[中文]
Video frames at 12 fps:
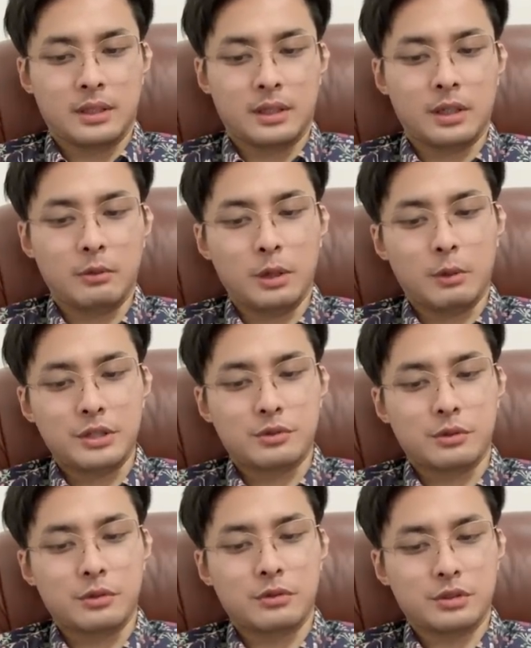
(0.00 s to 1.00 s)
俄魏王
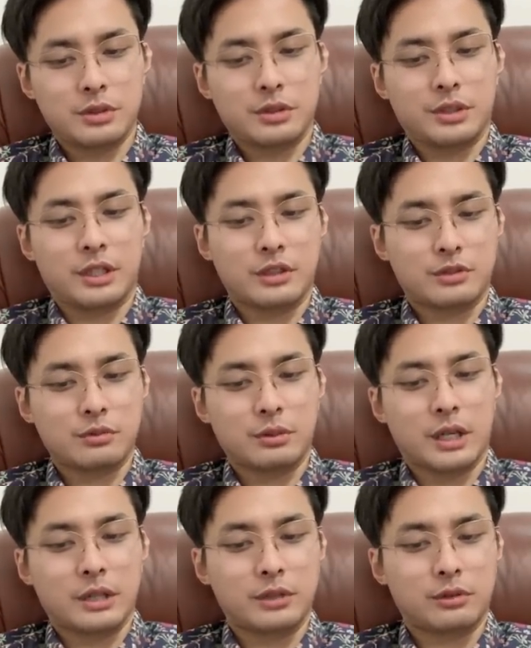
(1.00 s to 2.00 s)
九日引述
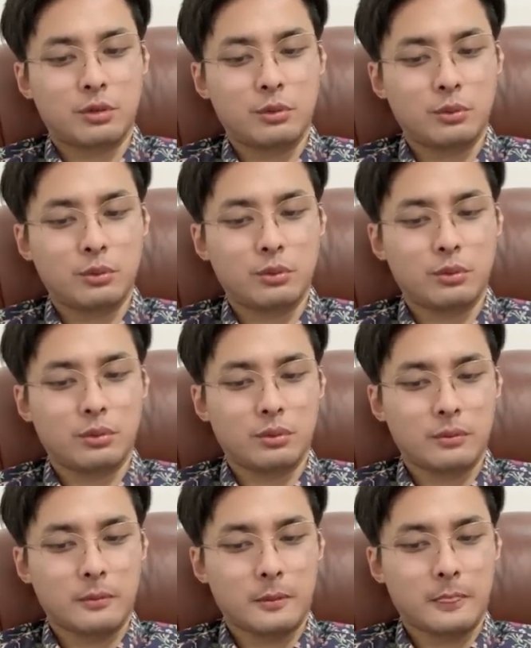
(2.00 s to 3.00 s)
两人通
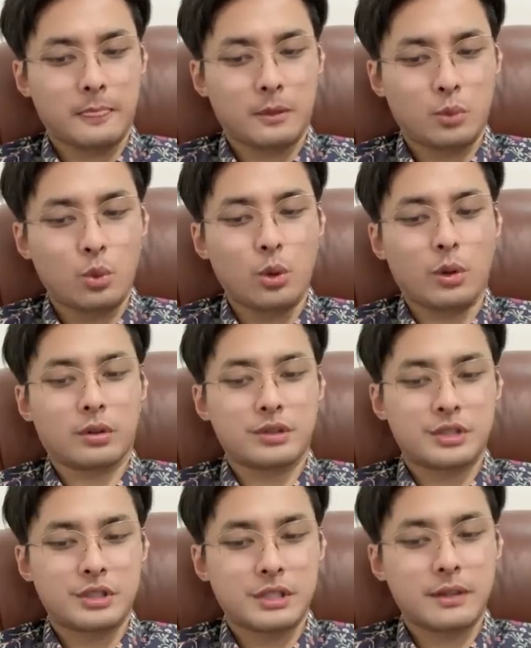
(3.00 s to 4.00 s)
过
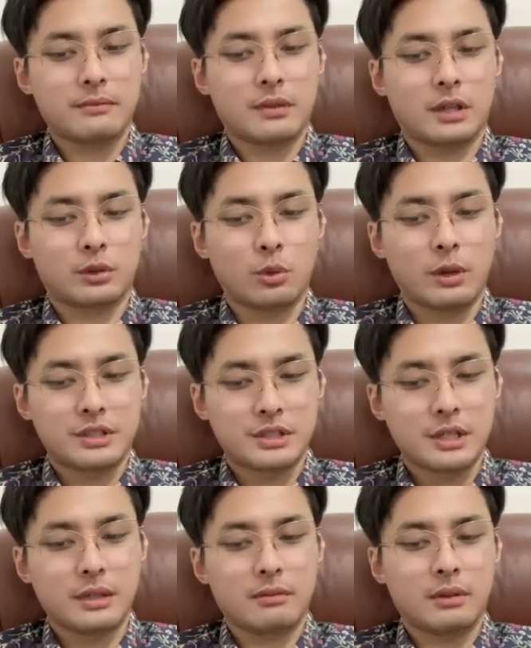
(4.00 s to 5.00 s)
期间啊通话期
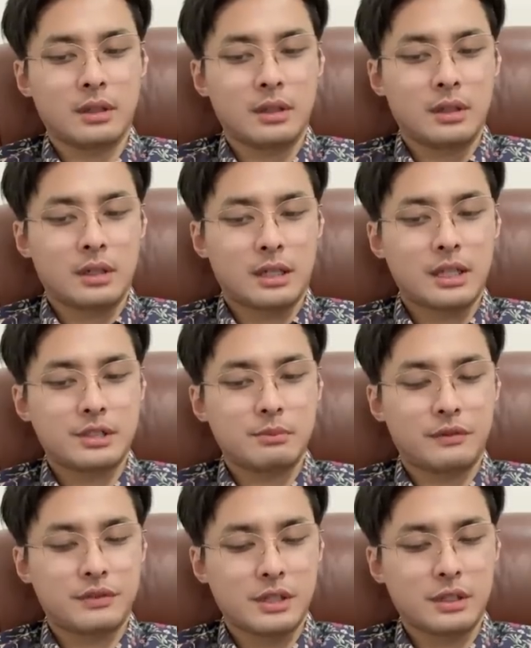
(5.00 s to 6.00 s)
间，格拉西
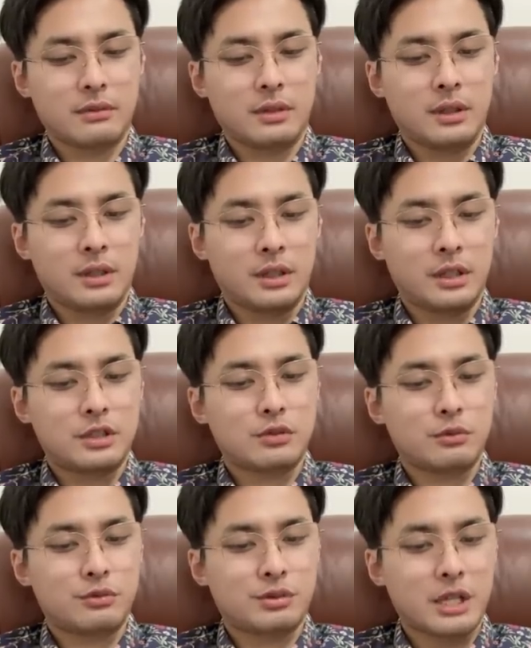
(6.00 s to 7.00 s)
莫夫称，俄
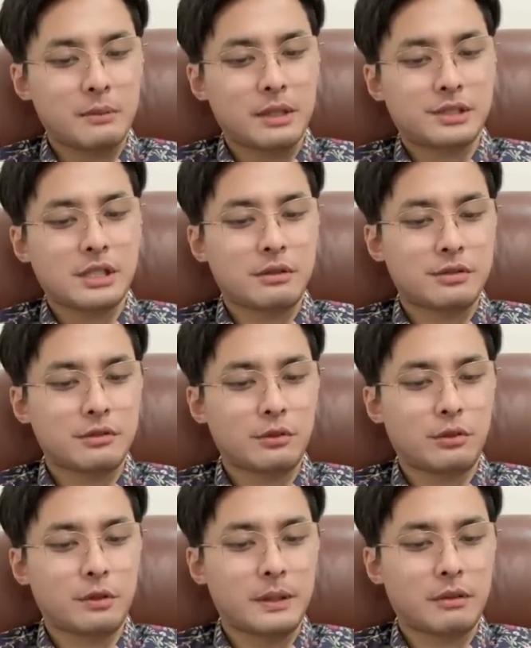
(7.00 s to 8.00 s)
中全面战略协作
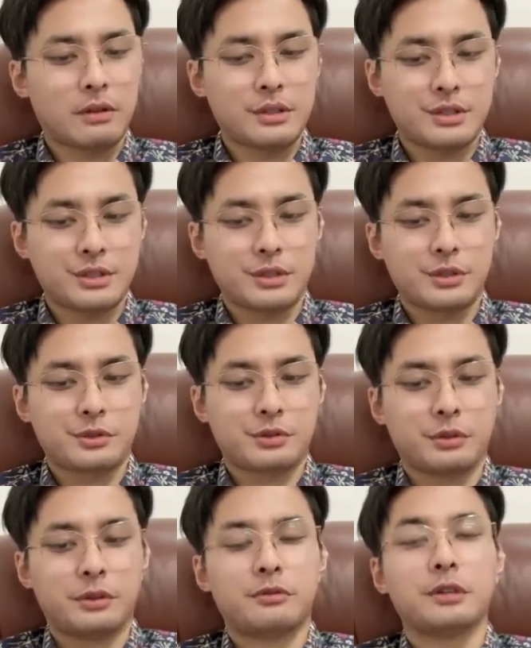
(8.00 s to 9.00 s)
伙伴关系
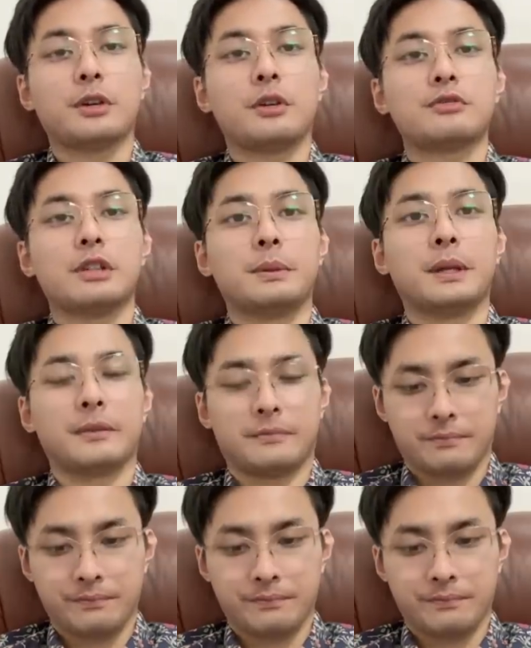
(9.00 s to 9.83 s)
处于最高水平。